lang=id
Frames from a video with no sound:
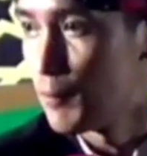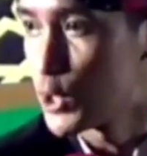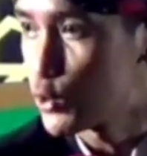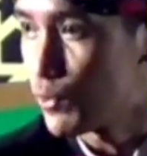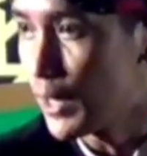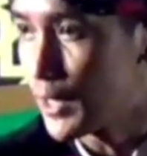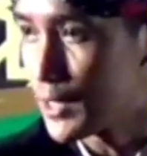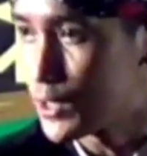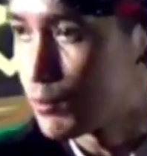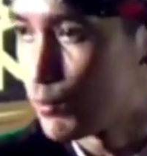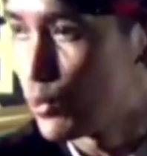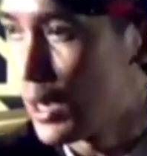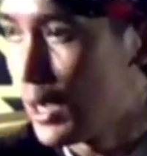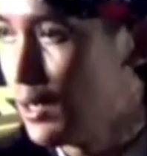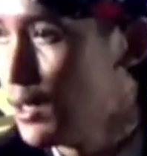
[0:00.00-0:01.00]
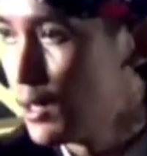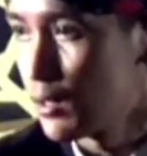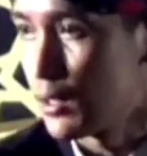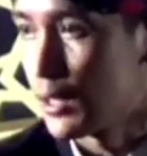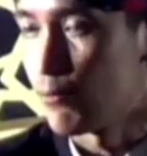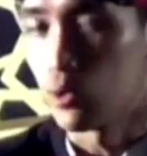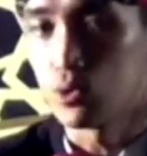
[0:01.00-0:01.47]
kemis wagi jemua
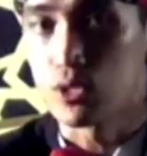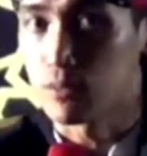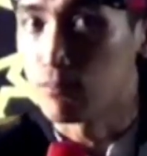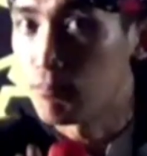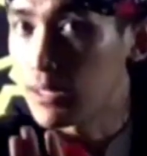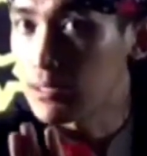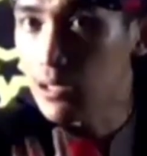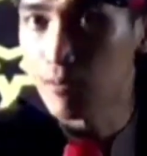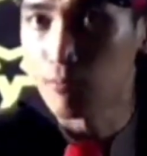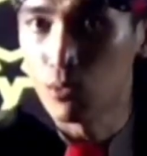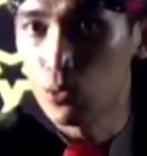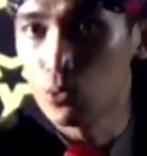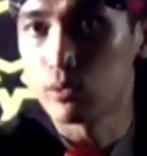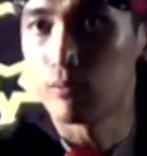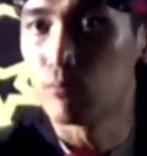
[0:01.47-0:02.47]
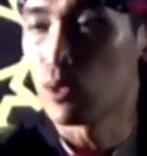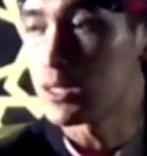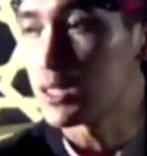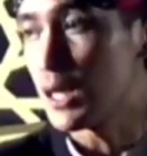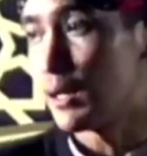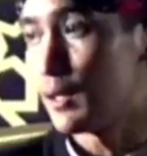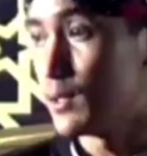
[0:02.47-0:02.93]
kliwon jam bulu
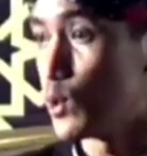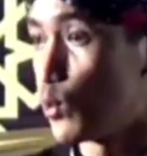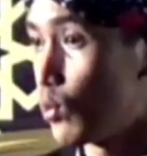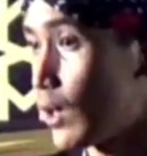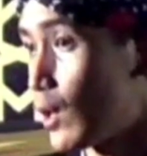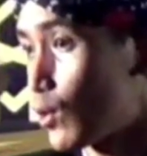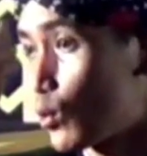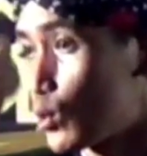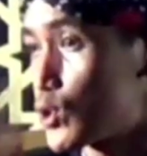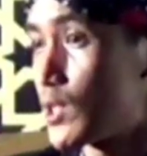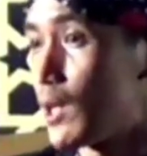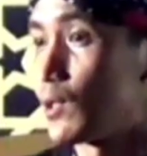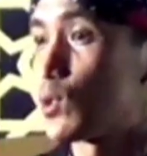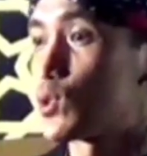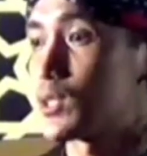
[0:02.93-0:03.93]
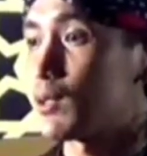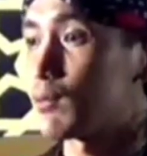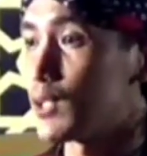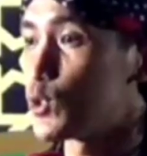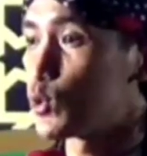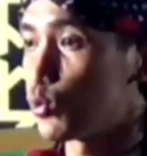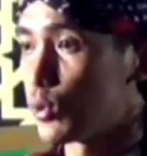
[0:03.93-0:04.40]
dipuasani nyuwun karo Gusti Allah
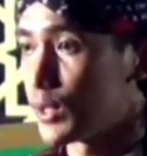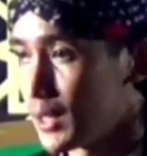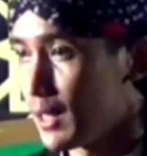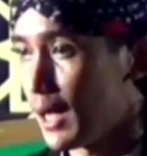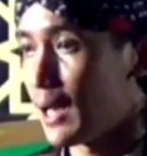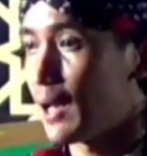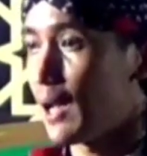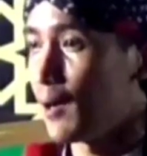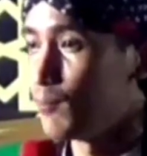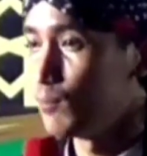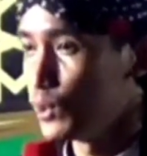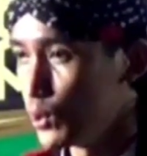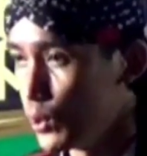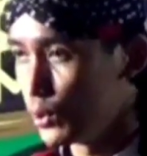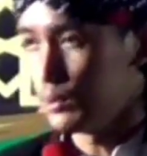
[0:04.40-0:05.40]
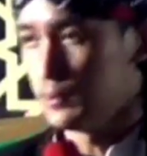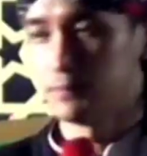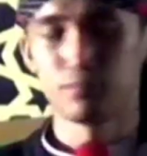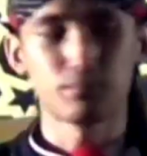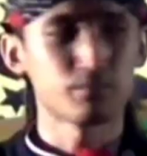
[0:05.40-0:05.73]
sekti sugih alhamdulillah